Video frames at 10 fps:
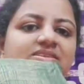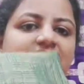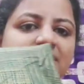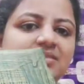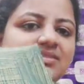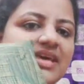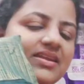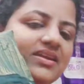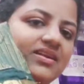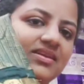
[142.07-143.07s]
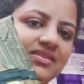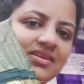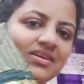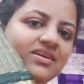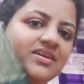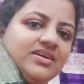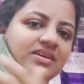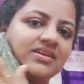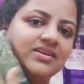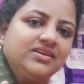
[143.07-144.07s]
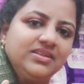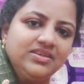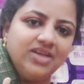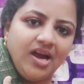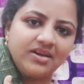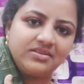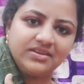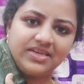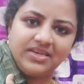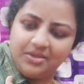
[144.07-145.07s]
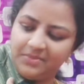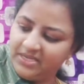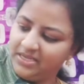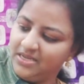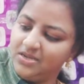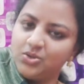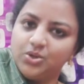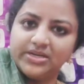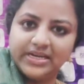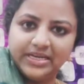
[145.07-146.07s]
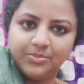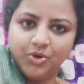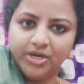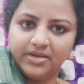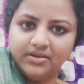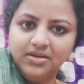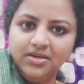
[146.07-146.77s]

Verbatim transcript: నెక్స్ట్ శారీ అండి ఇది ఇది డార్క్ గ్రీన్ అనమాట గోల్డ్ కలర్ బార్డరు